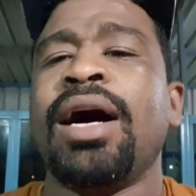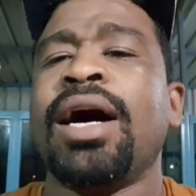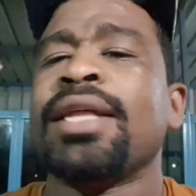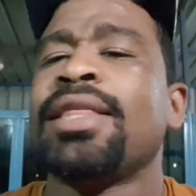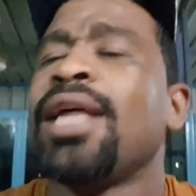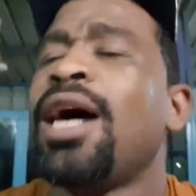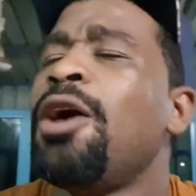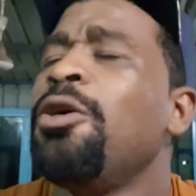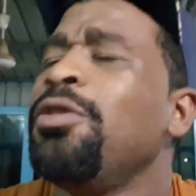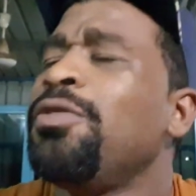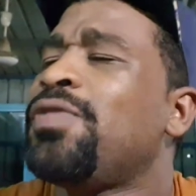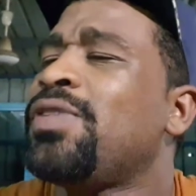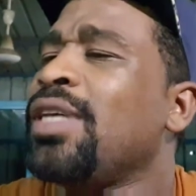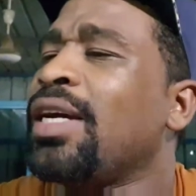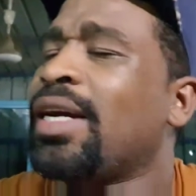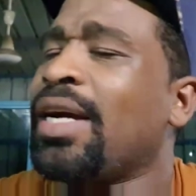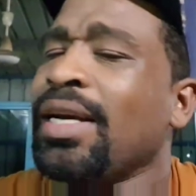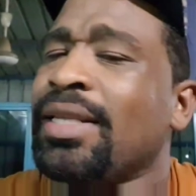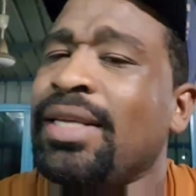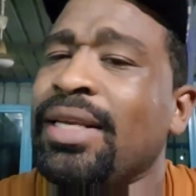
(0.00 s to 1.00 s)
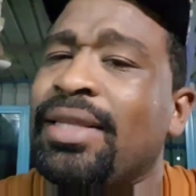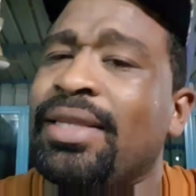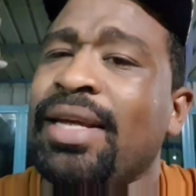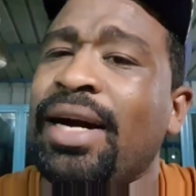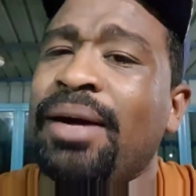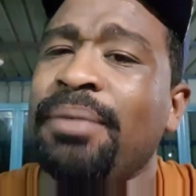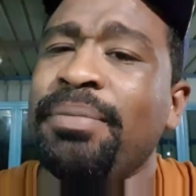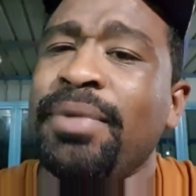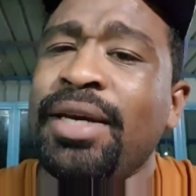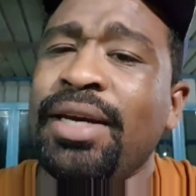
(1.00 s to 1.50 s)
خطاوي في سكة
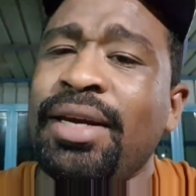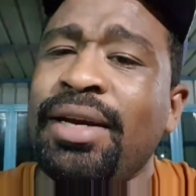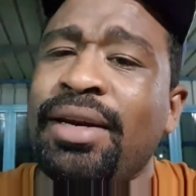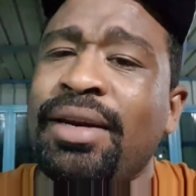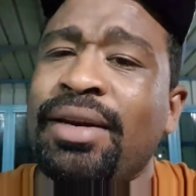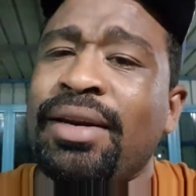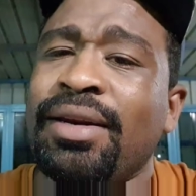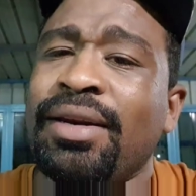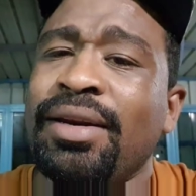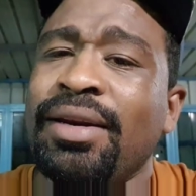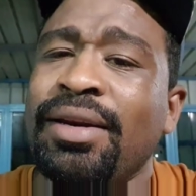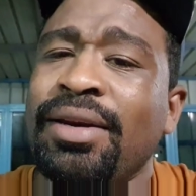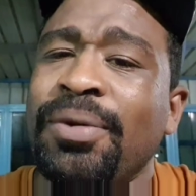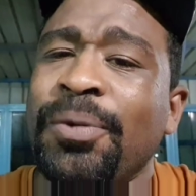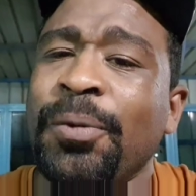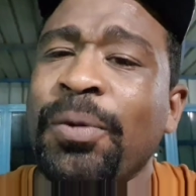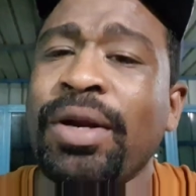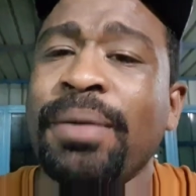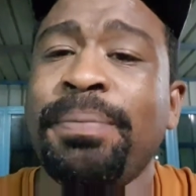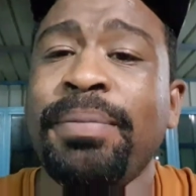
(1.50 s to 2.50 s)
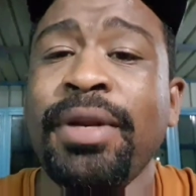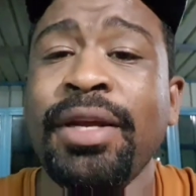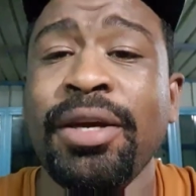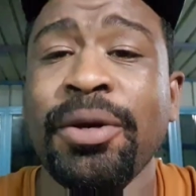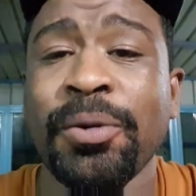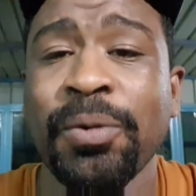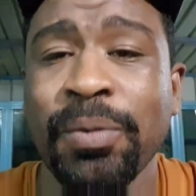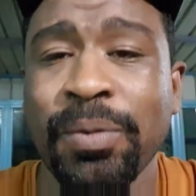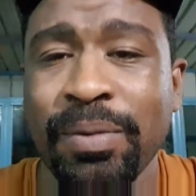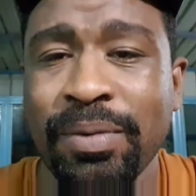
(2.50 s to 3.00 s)
التعمير
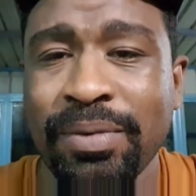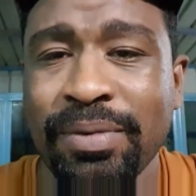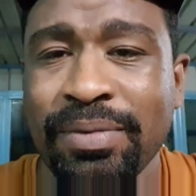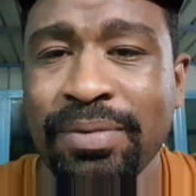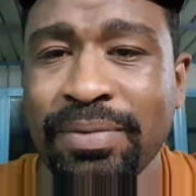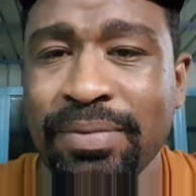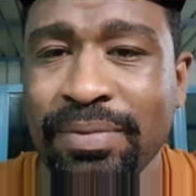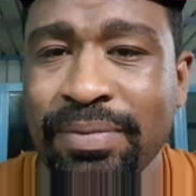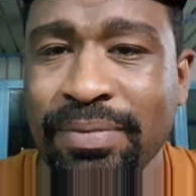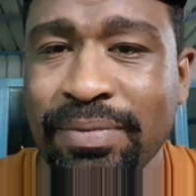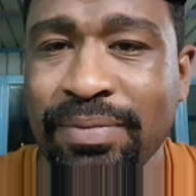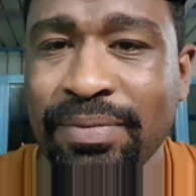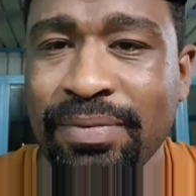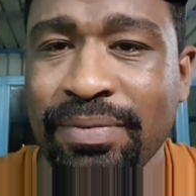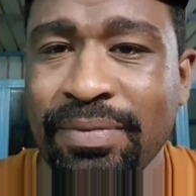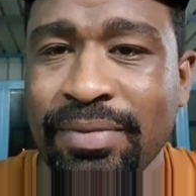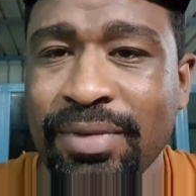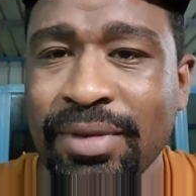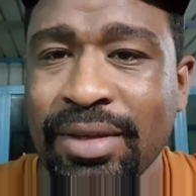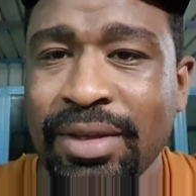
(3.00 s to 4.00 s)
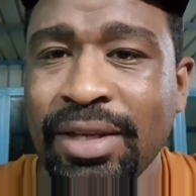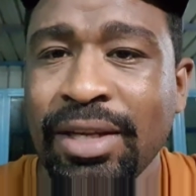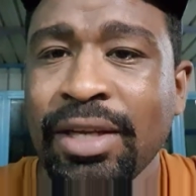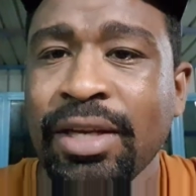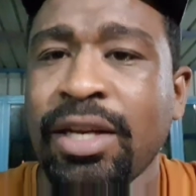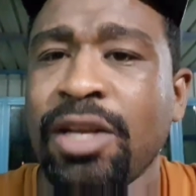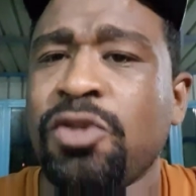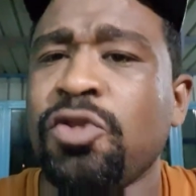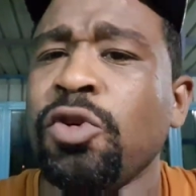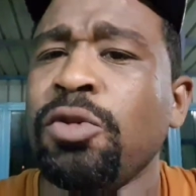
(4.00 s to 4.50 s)
ونبنيهم
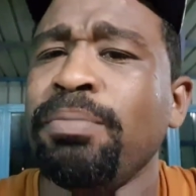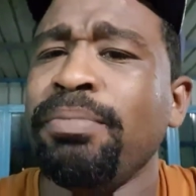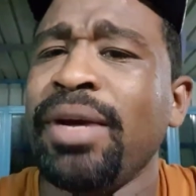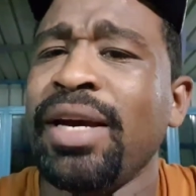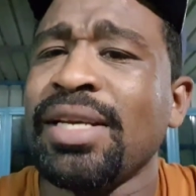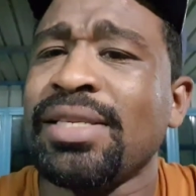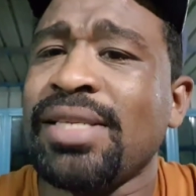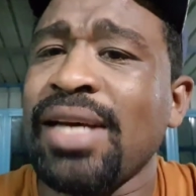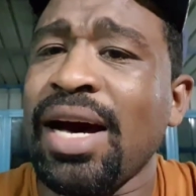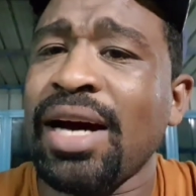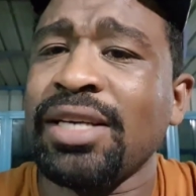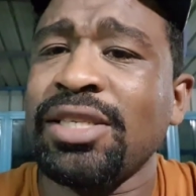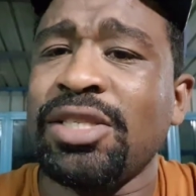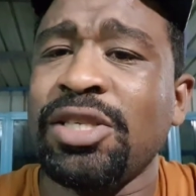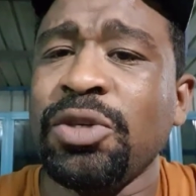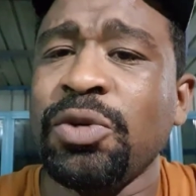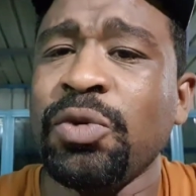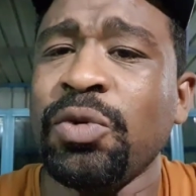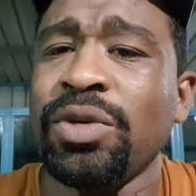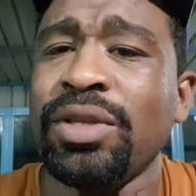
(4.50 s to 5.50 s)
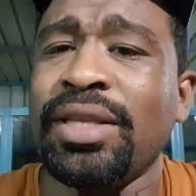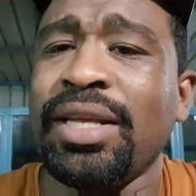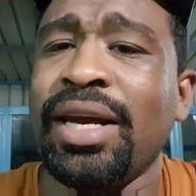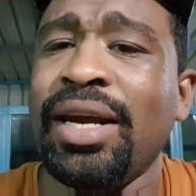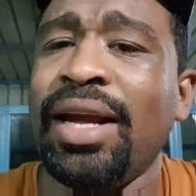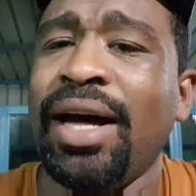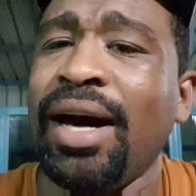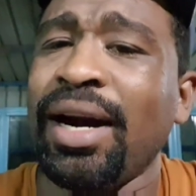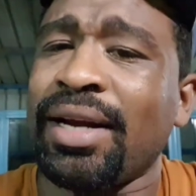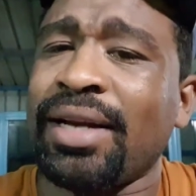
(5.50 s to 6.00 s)
نصوم ميساق جنود
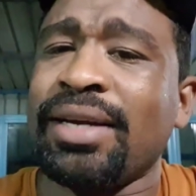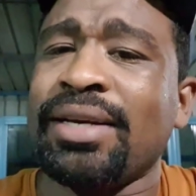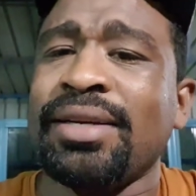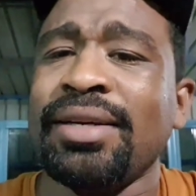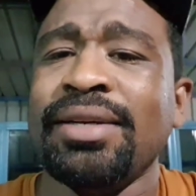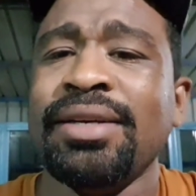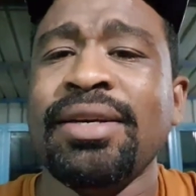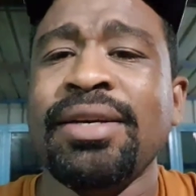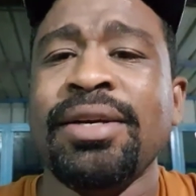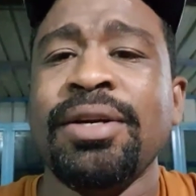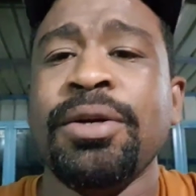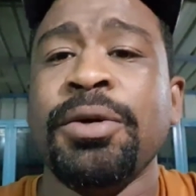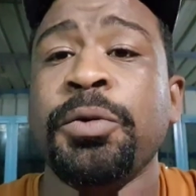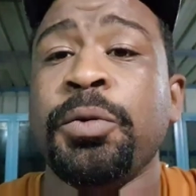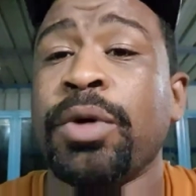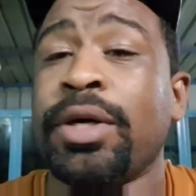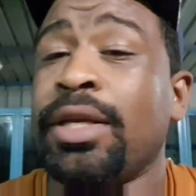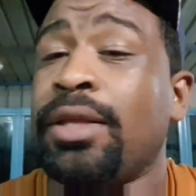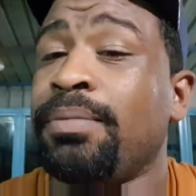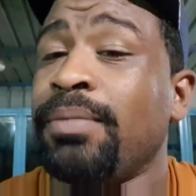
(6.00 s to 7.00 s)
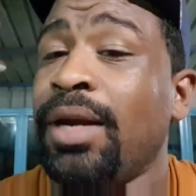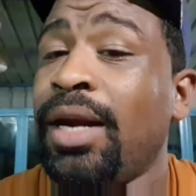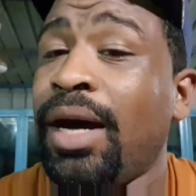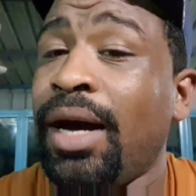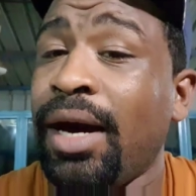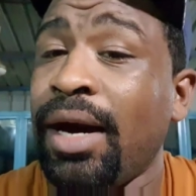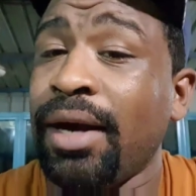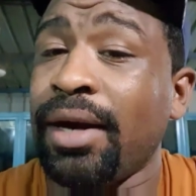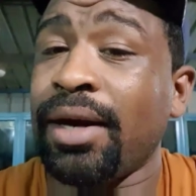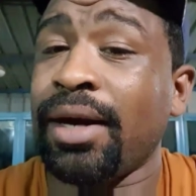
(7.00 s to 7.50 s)
الحق وكتم
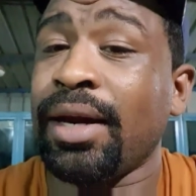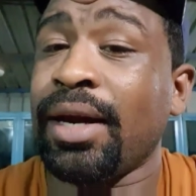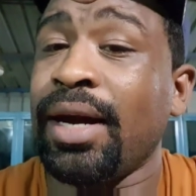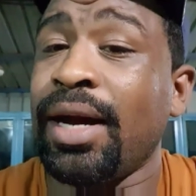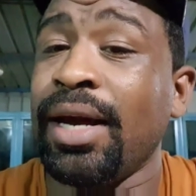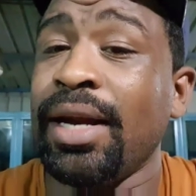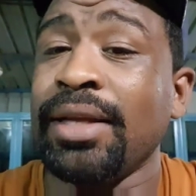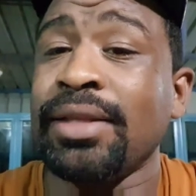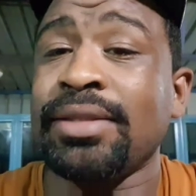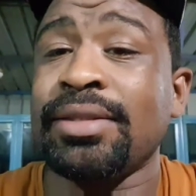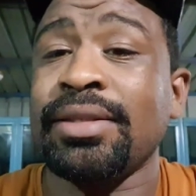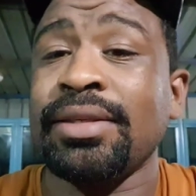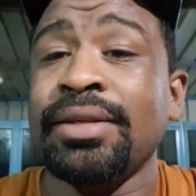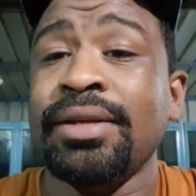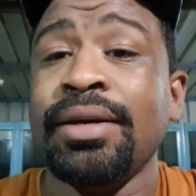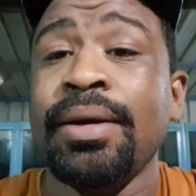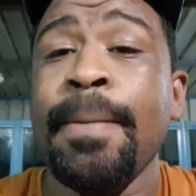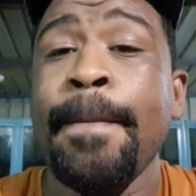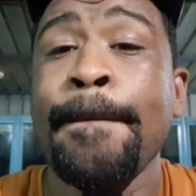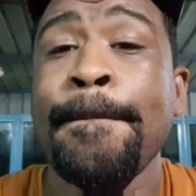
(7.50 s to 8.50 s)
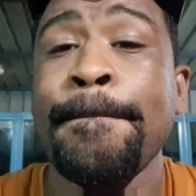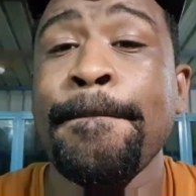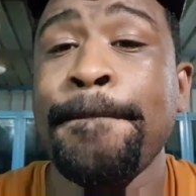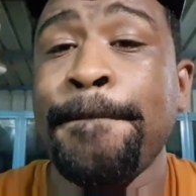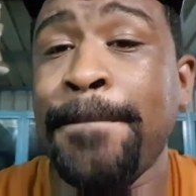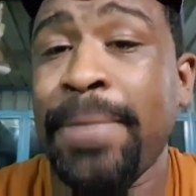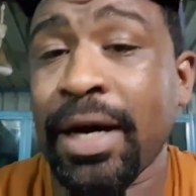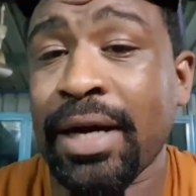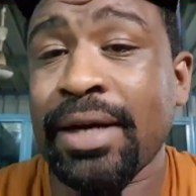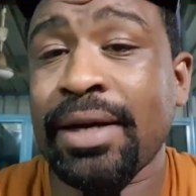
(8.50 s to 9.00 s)
الحر قالت
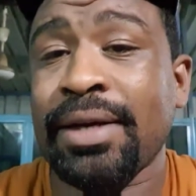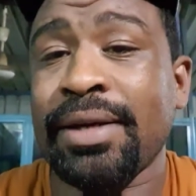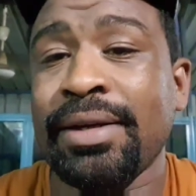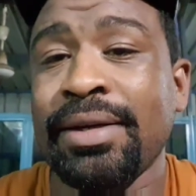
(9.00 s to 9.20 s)
بك